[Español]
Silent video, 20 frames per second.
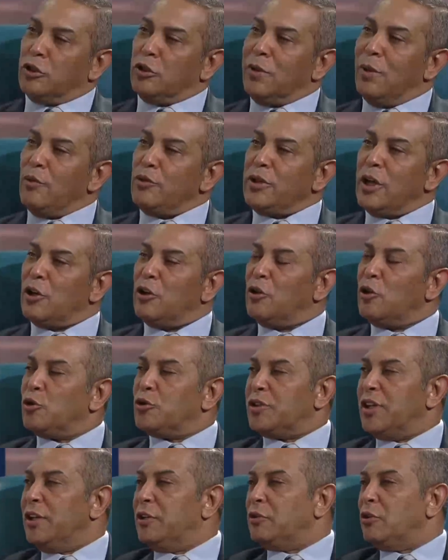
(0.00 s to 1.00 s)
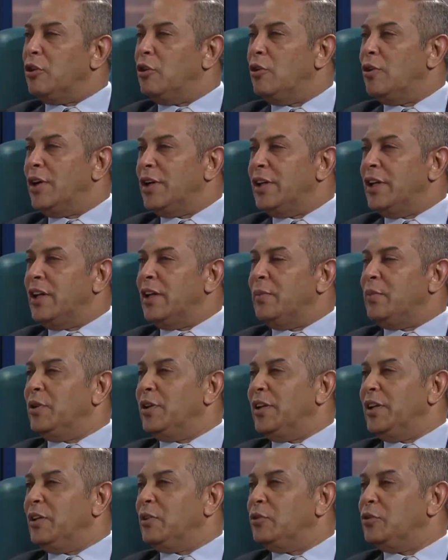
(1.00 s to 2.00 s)
vamos a conocer todo lo que llegue del Poder
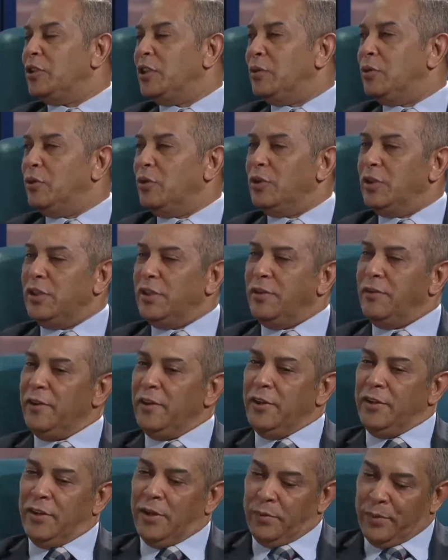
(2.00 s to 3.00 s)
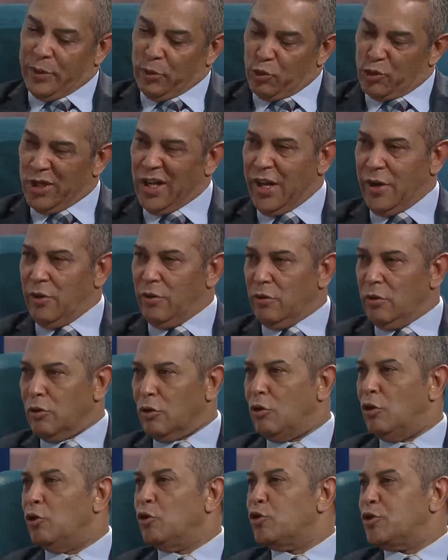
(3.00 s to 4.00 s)
Ejecutivo y desmenuzarlo,
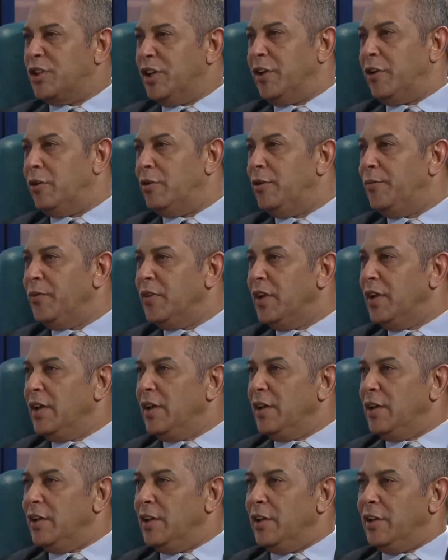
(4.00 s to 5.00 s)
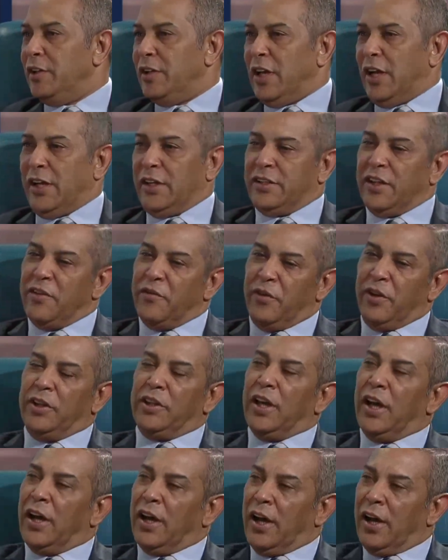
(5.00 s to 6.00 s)
conocerlo, y ya se
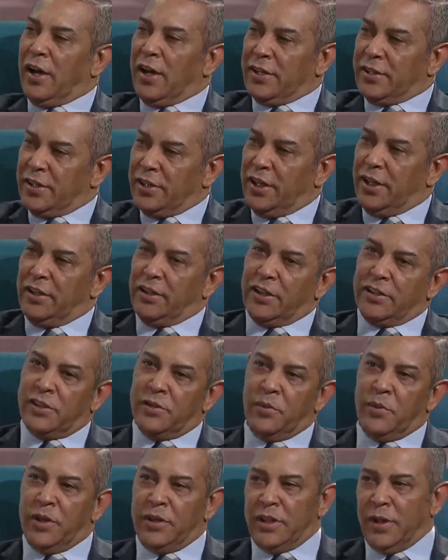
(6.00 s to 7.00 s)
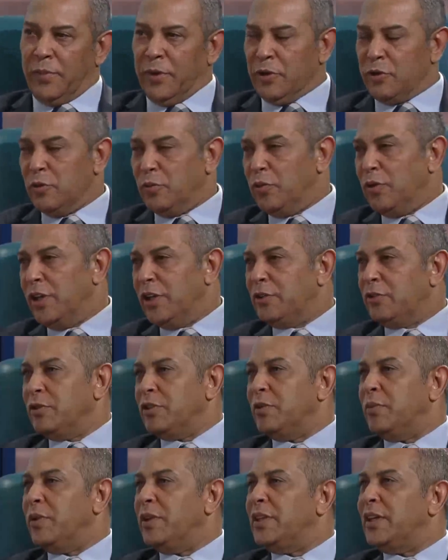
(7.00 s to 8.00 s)
invitan a Hacienda, se invita a presupuesto y se
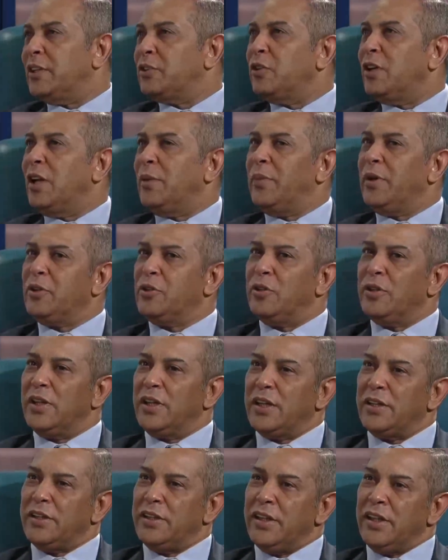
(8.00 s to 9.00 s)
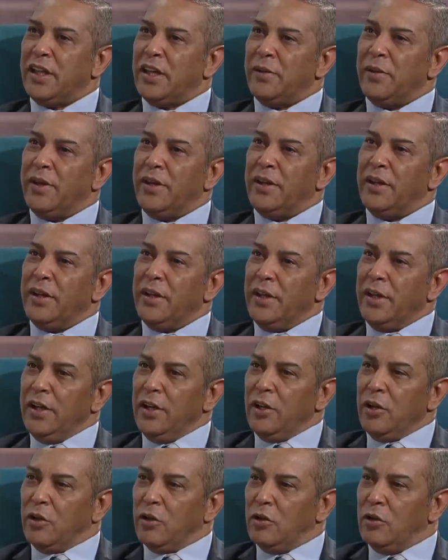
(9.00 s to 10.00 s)
invitan a todas las personas que tienen que ver
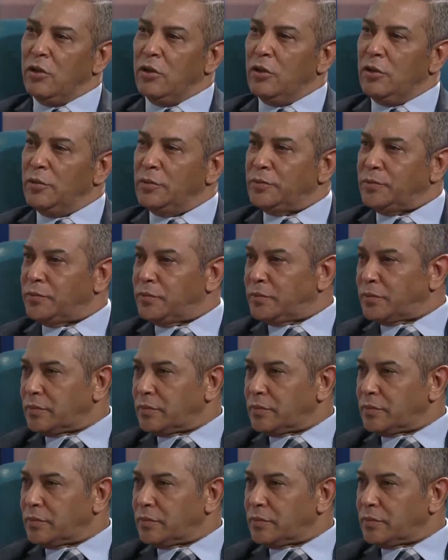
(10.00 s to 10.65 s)
con